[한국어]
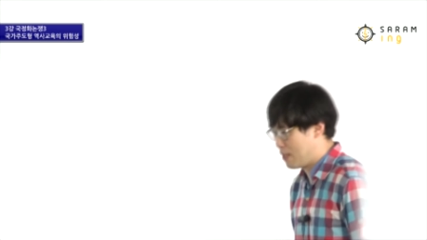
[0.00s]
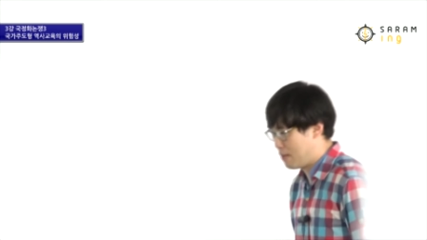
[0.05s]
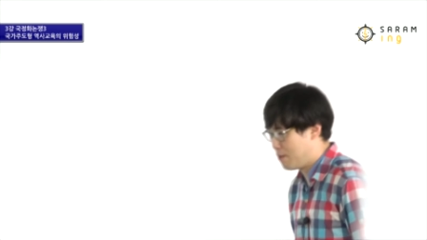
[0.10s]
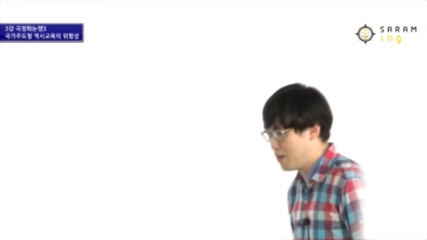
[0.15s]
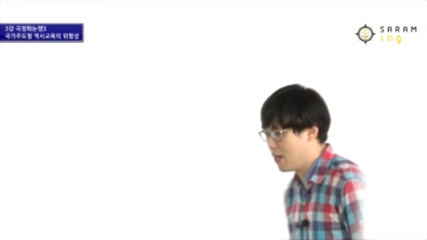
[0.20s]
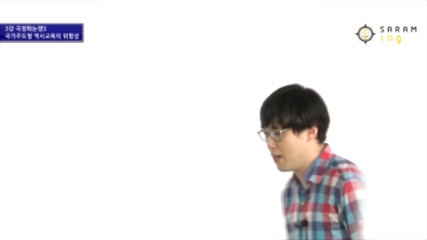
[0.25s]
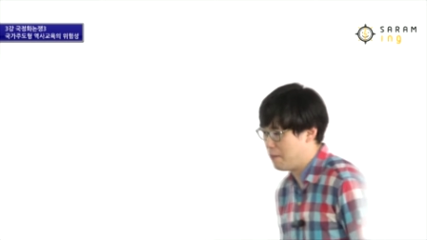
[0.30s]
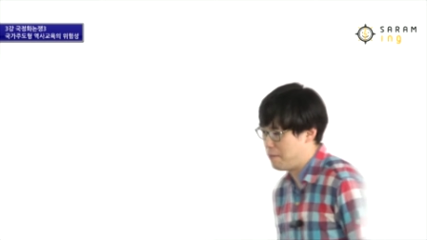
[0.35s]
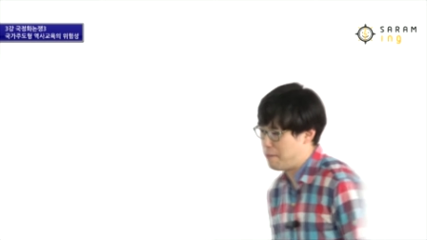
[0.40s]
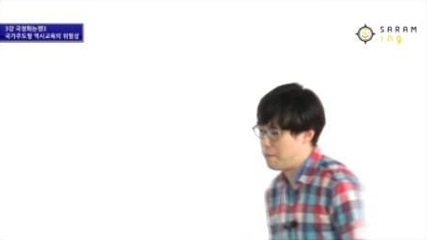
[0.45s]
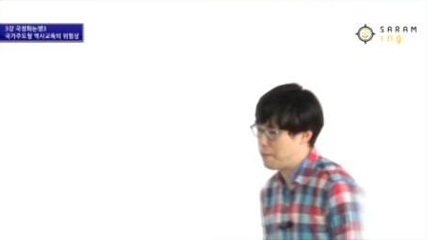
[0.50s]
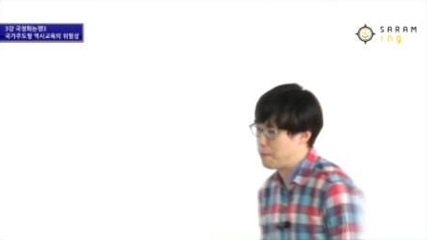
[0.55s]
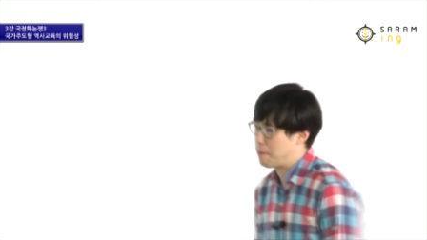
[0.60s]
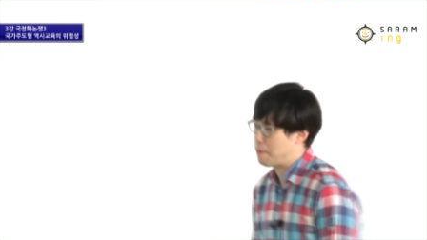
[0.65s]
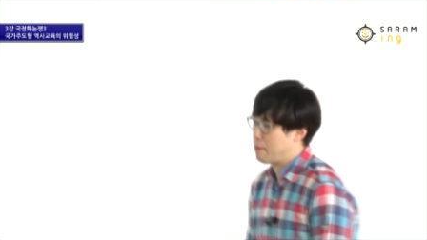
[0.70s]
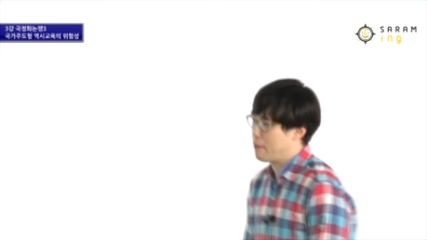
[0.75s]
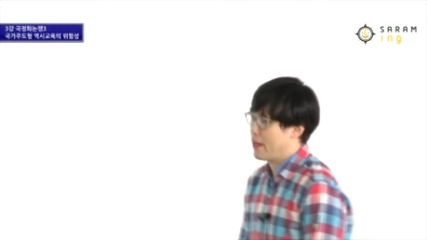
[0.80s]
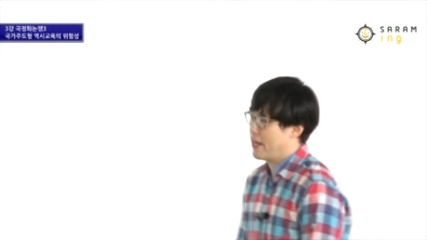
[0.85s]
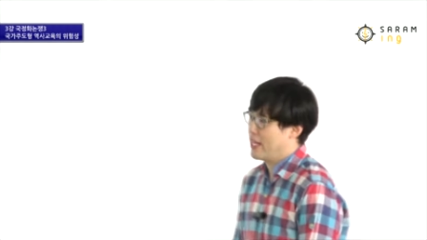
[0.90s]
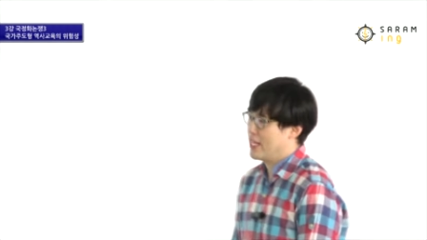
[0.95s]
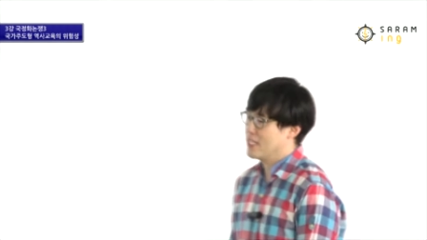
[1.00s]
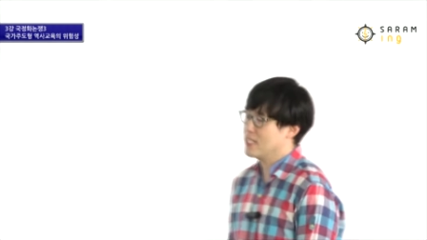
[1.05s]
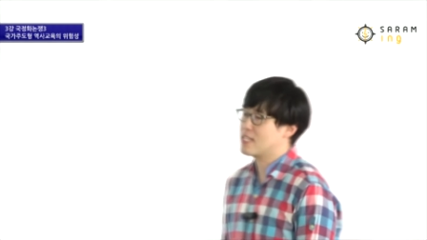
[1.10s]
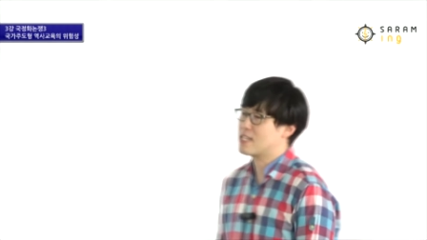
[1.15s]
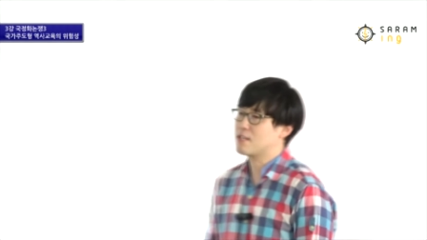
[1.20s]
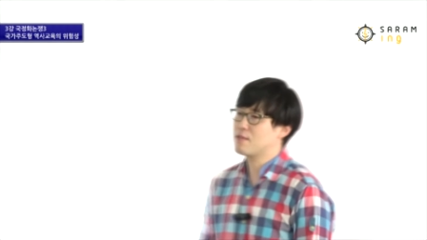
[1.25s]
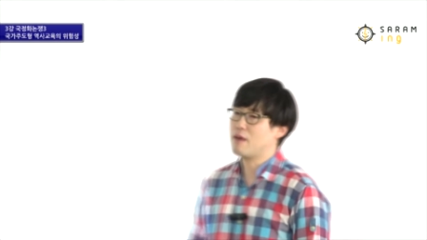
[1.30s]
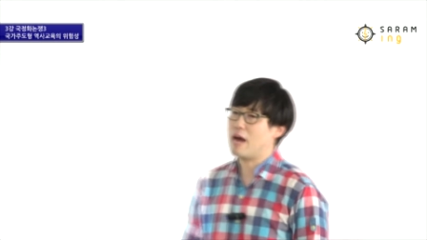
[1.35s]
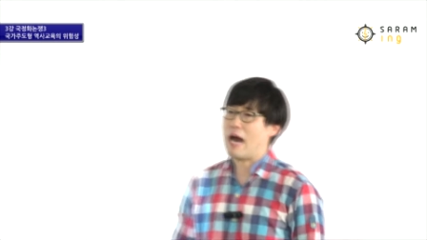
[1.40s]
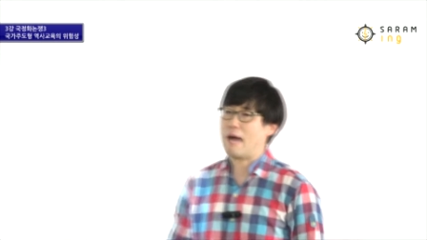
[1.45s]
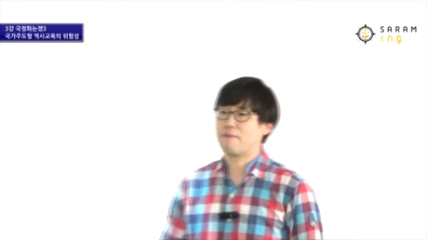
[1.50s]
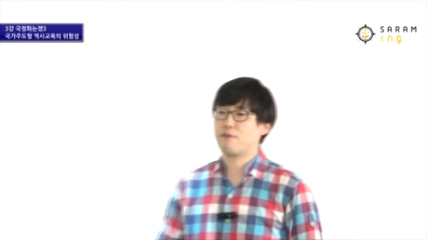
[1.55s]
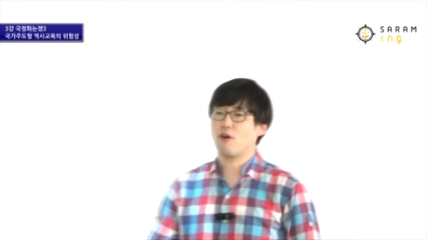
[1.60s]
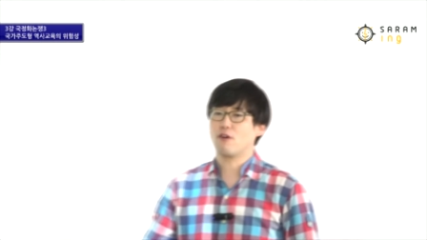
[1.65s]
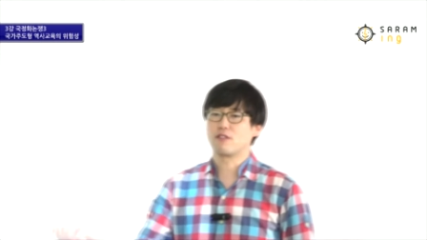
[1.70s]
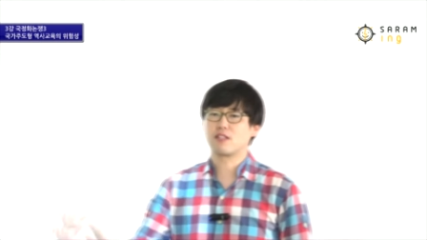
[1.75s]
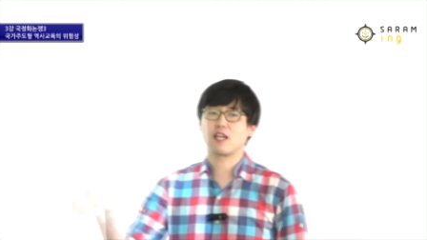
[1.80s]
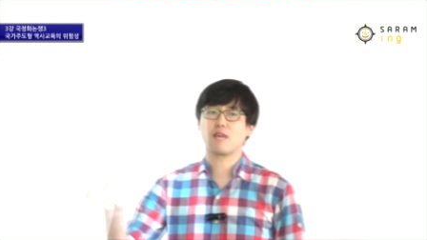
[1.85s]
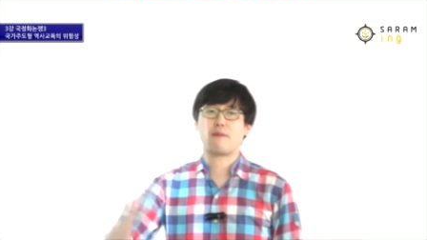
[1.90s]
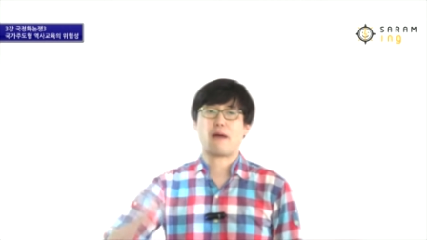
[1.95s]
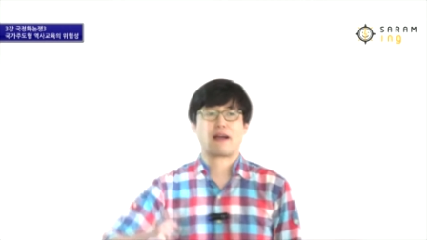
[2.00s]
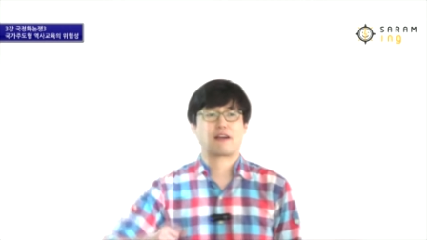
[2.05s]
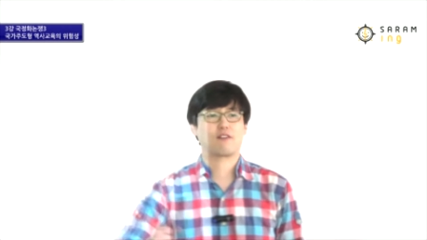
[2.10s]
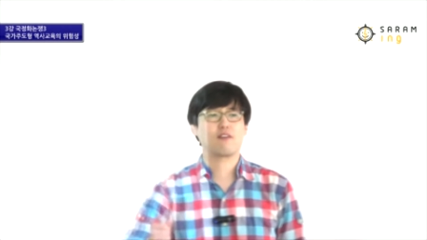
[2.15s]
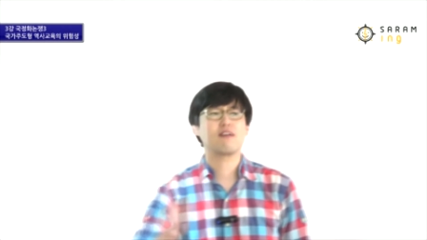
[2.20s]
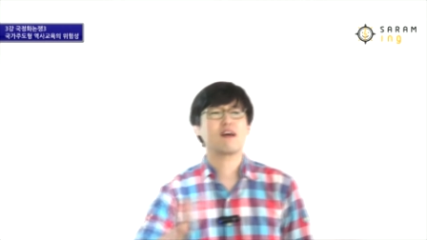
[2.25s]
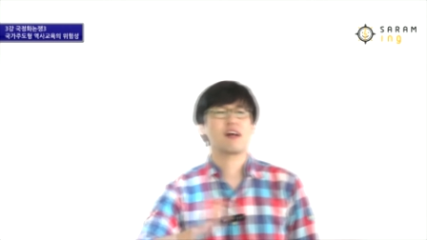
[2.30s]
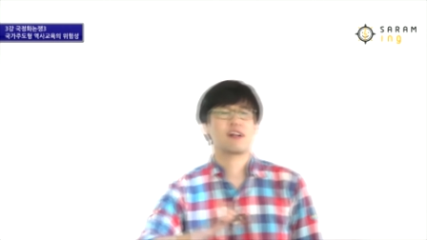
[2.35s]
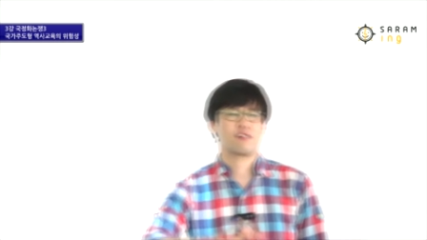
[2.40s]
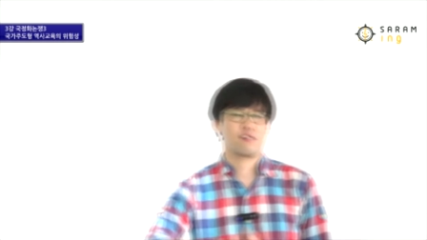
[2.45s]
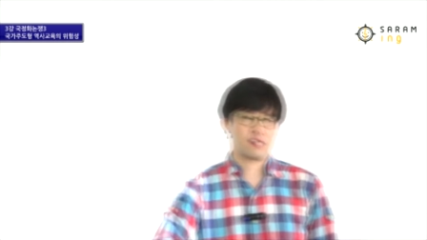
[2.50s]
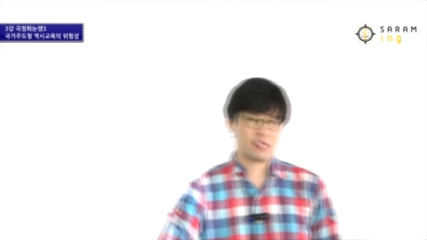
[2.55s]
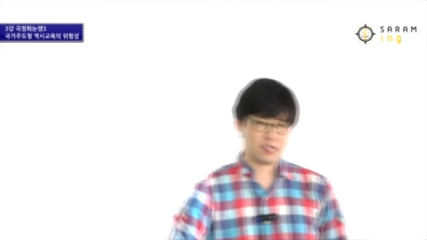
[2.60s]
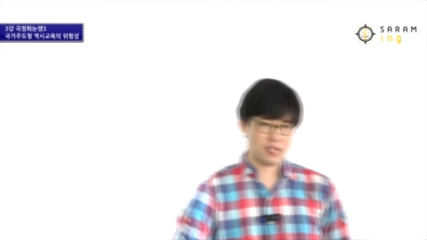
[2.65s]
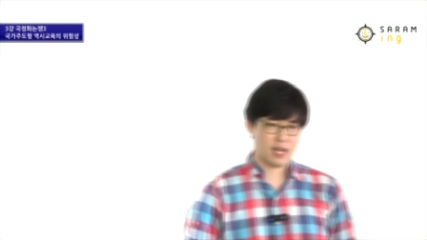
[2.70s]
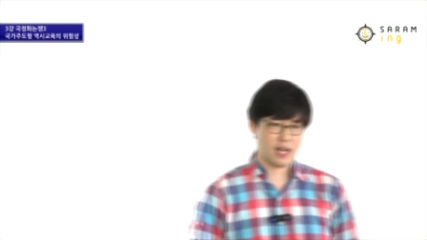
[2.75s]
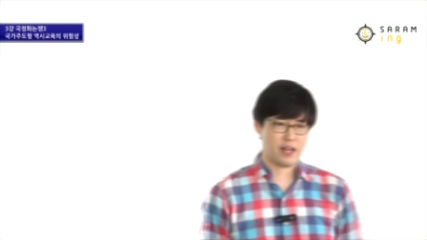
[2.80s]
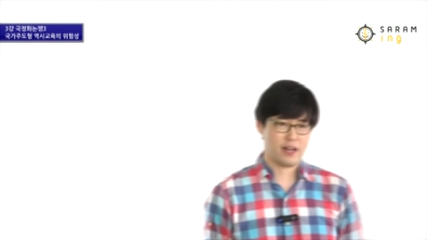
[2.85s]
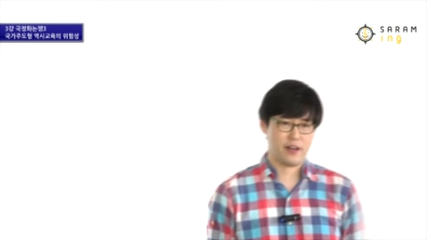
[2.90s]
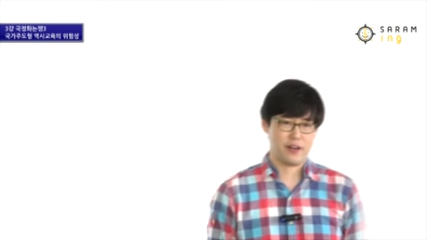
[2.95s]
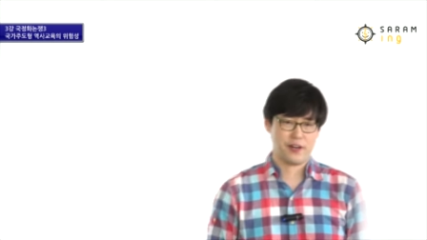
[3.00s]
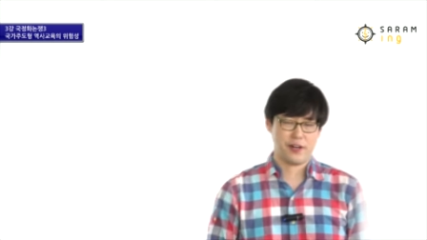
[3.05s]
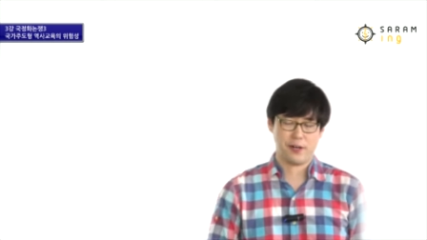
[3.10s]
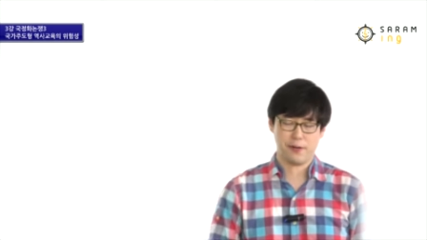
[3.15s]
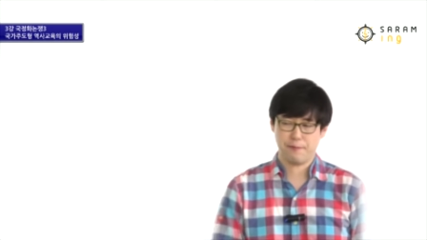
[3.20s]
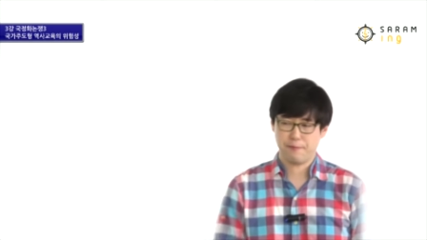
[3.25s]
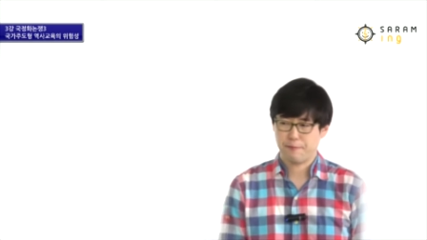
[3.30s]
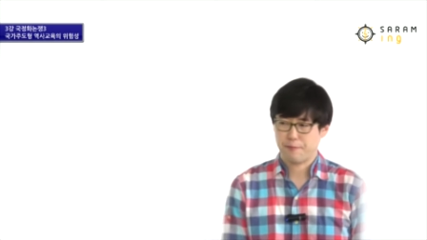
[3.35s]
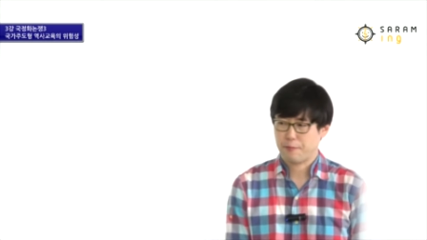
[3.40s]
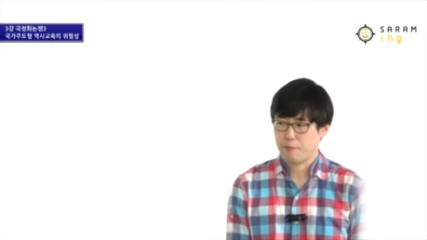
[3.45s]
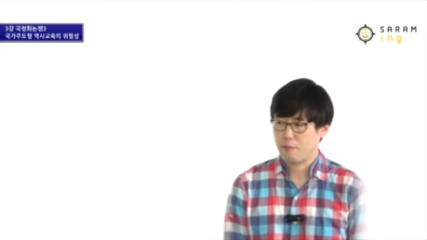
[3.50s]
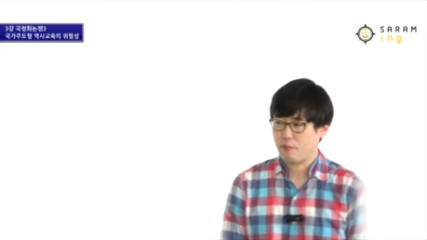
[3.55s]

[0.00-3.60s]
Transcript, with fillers: 뭐냐면 이제 그러면 앞으로 어떻게 바꿔갈 것인가예요.